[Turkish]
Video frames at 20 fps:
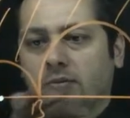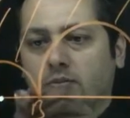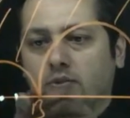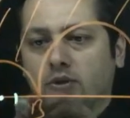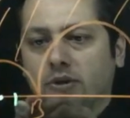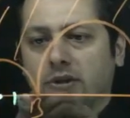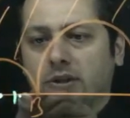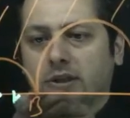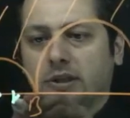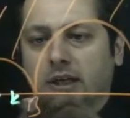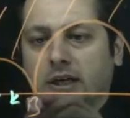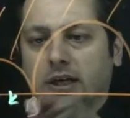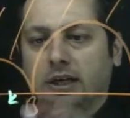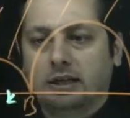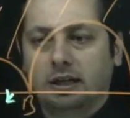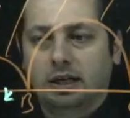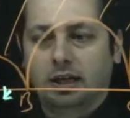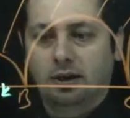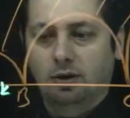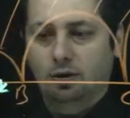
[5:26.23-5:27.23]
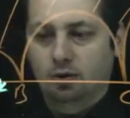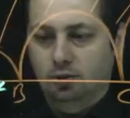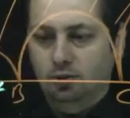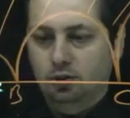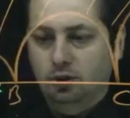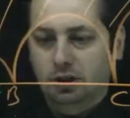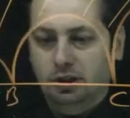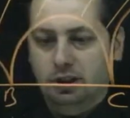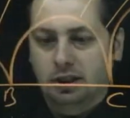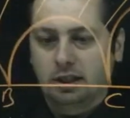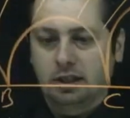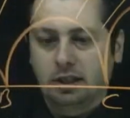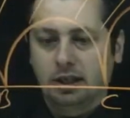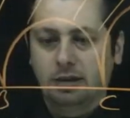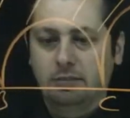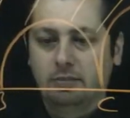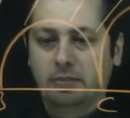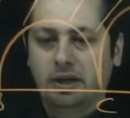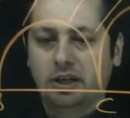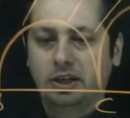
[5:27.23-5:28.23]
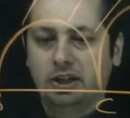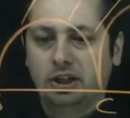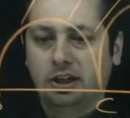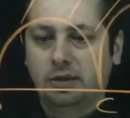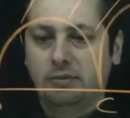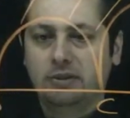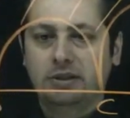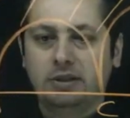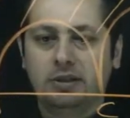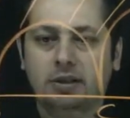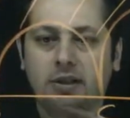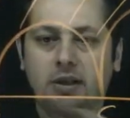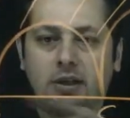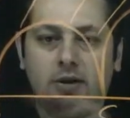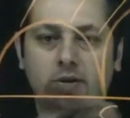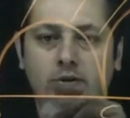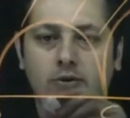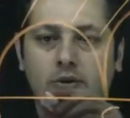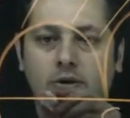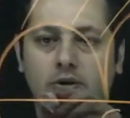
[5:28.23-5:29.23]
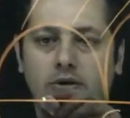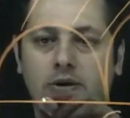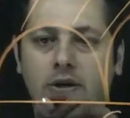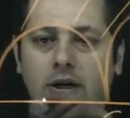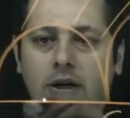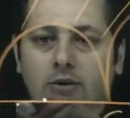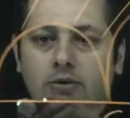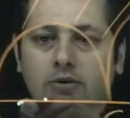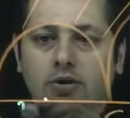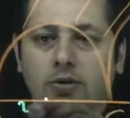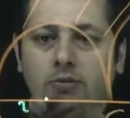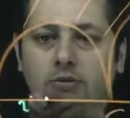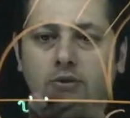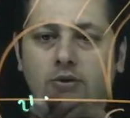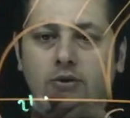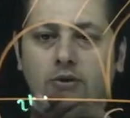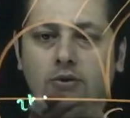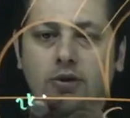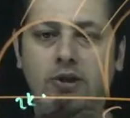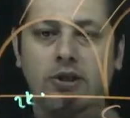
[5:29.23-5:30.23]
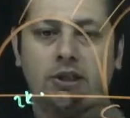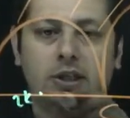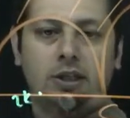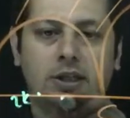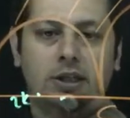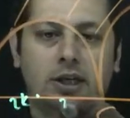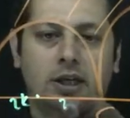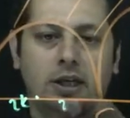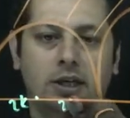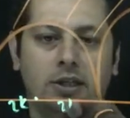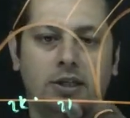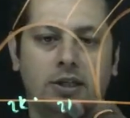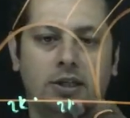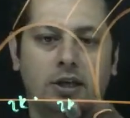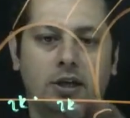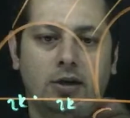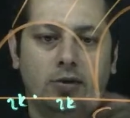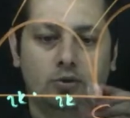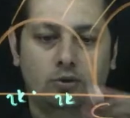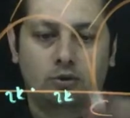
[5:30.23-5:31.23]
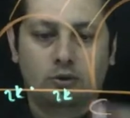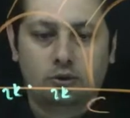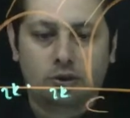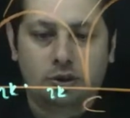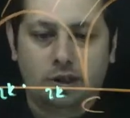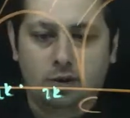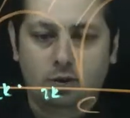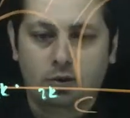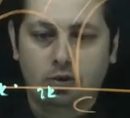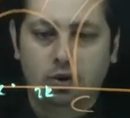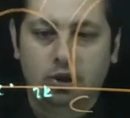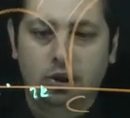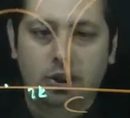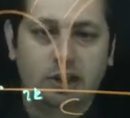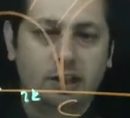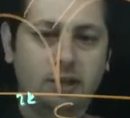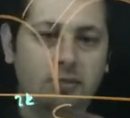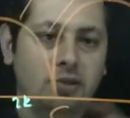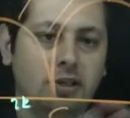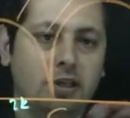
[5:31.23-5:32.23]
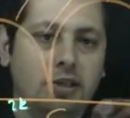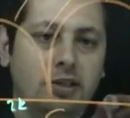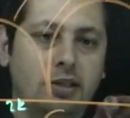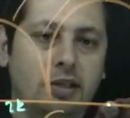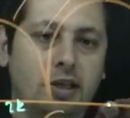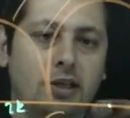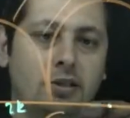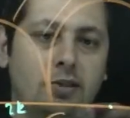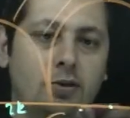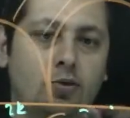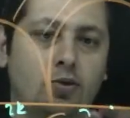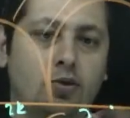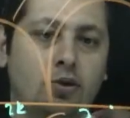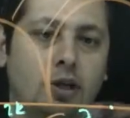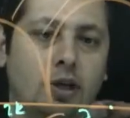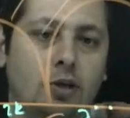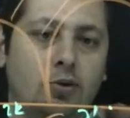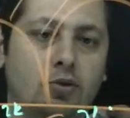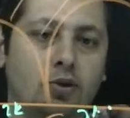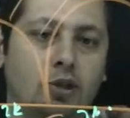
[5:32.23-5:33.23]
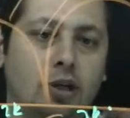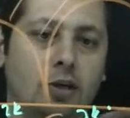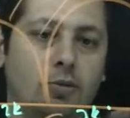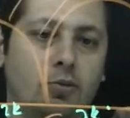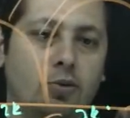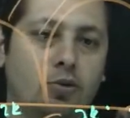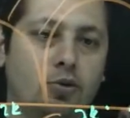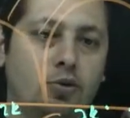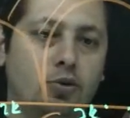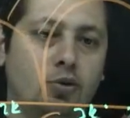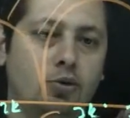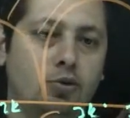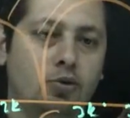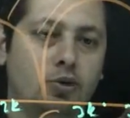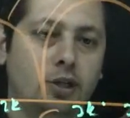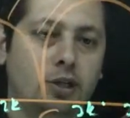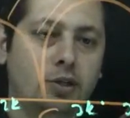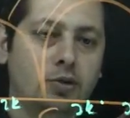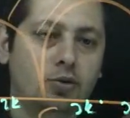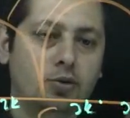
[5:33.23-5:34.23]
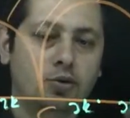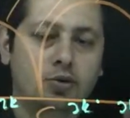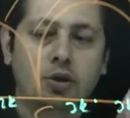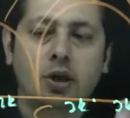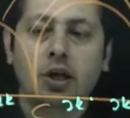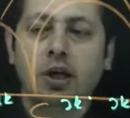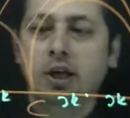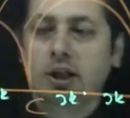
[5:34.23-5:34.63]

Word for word: Burası KK oldu. 2K. BC'miz 4K olunca bu ne oldu? 2K 2K oldu. Çok güzel gidiyoruz. CD'miz 6K ise 3K 3K böldü. Çok güzel gidiyoruz.